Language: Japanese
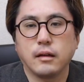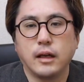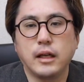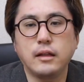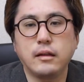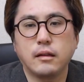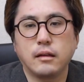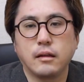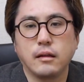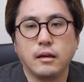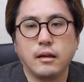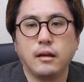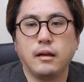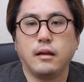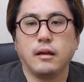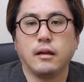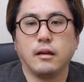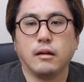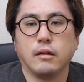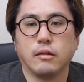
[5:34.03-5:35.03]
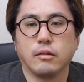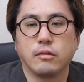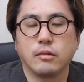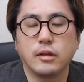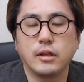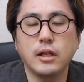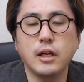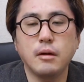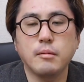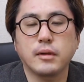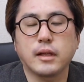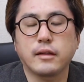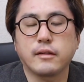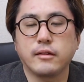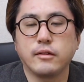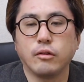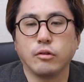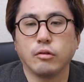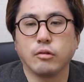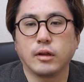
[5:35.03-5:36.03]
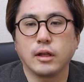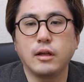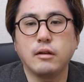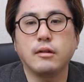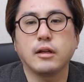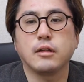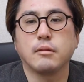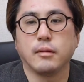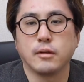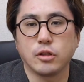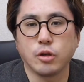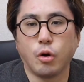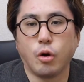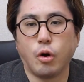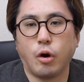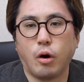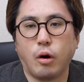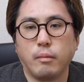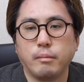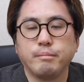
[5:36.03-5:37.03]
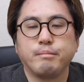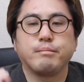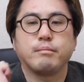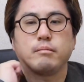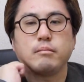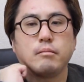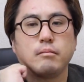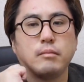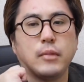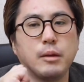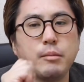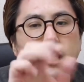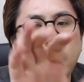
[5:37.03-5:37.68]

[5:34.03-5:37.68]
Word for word: はい、えー、それではまた次の動画でお会いしましょう。バイ